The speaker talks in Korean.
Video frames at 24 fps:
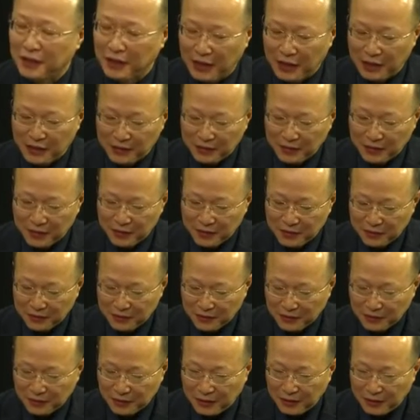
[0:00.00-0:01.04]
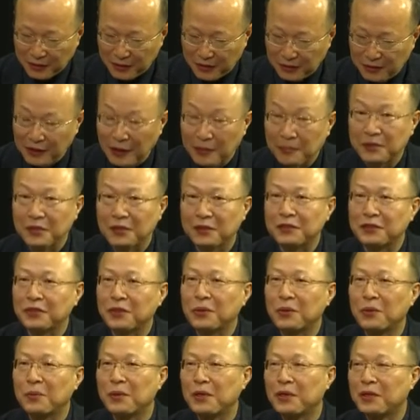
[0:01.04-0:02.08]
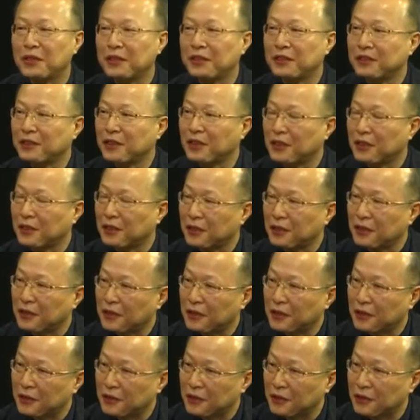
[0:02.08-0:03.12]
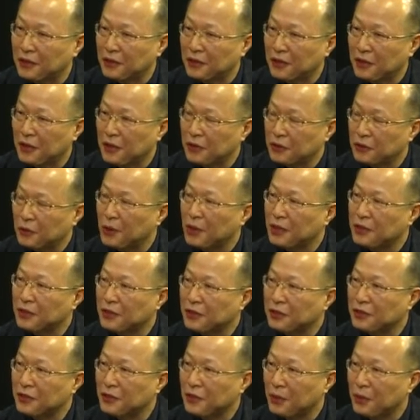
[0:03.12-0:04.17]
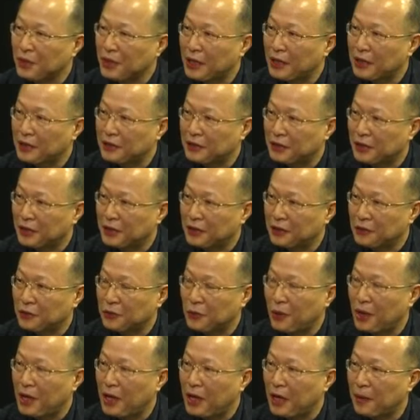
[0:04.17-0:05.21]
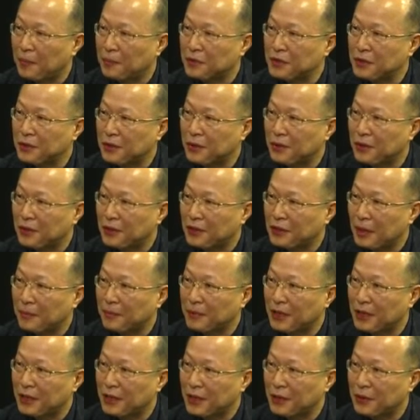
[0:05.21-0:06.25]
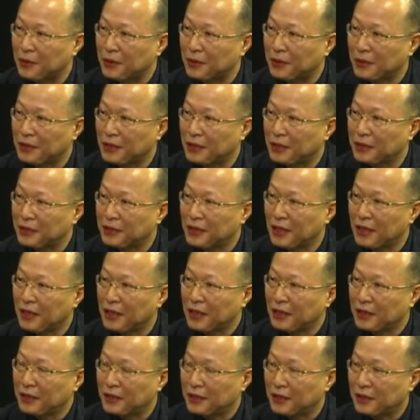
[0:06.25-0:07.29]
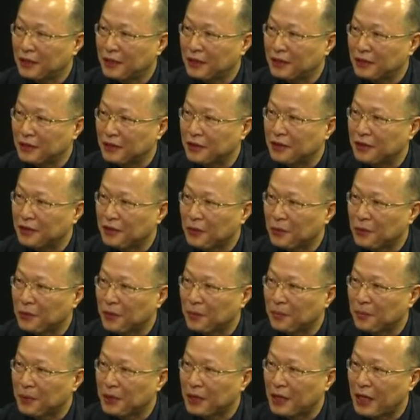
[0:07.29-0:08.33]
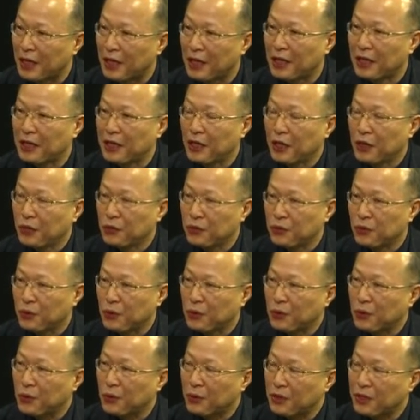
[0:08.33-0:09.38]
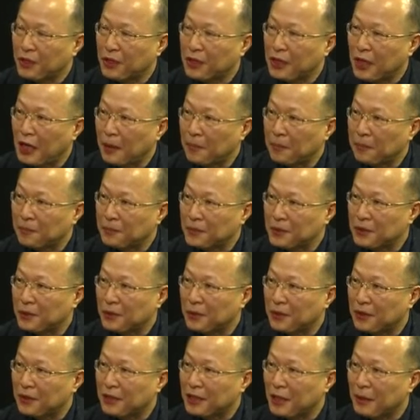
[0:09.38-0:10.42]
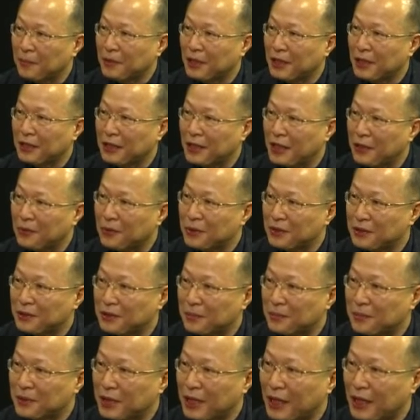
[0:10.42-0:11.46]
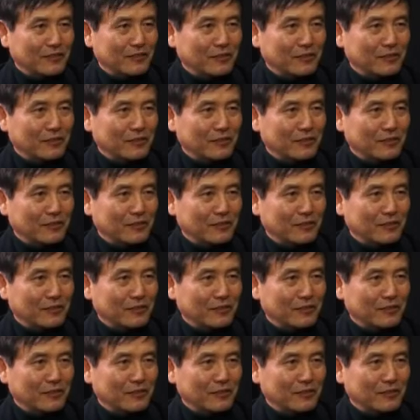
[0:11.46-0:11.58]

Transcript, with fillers: 예, 저는 어, 삼성 서울병원 어, 소아청소년과에서 소아암 치료를 담당하고 있는 어, 성기용입니다. 주로 고형암 치료를 담당을 하고 있습니다.